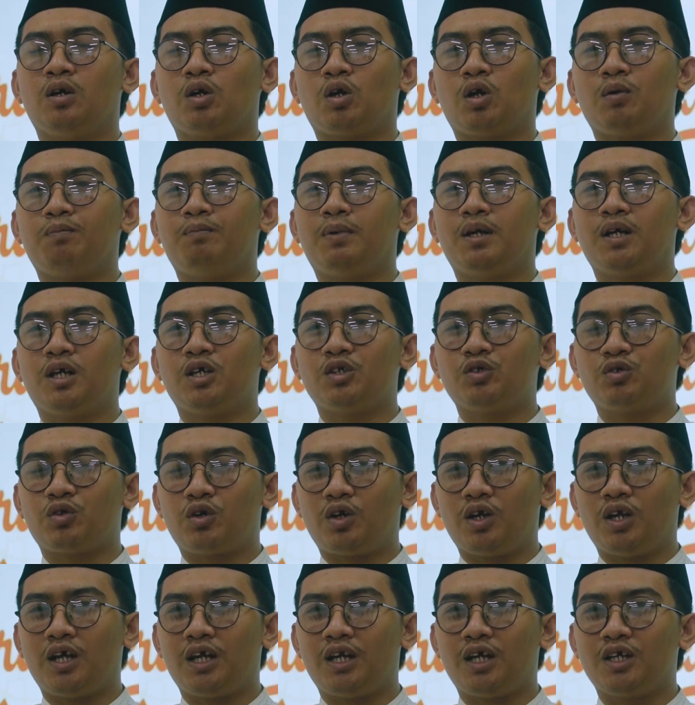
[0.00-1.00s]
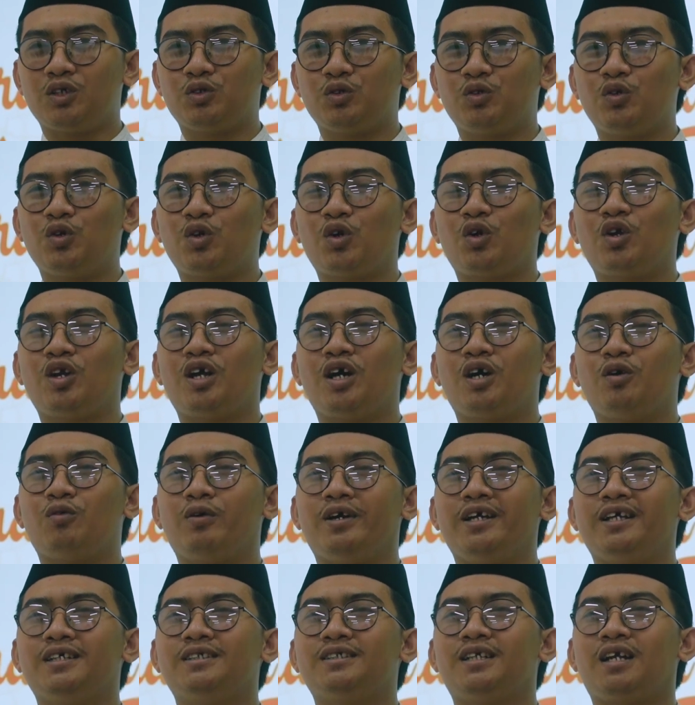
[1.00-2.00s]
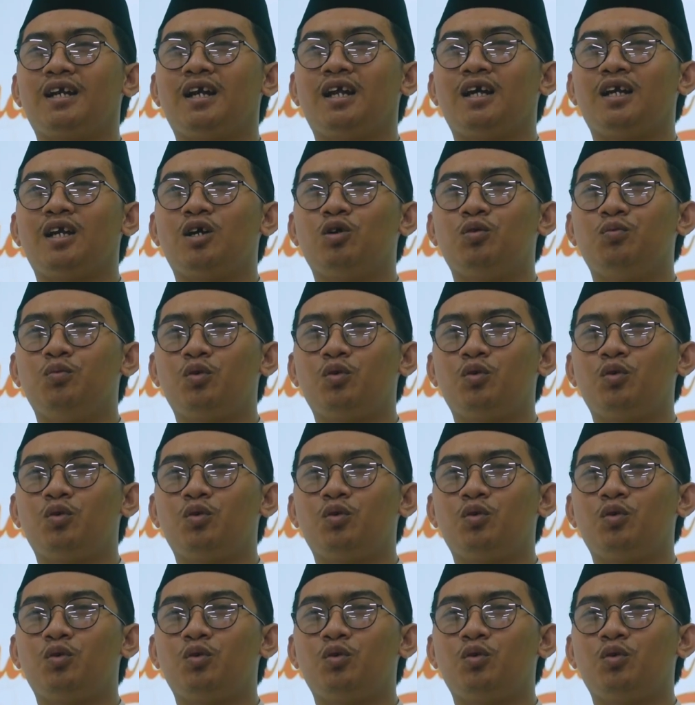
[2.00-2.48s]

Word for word: Rabbana surah lana sudurana wa yassir lana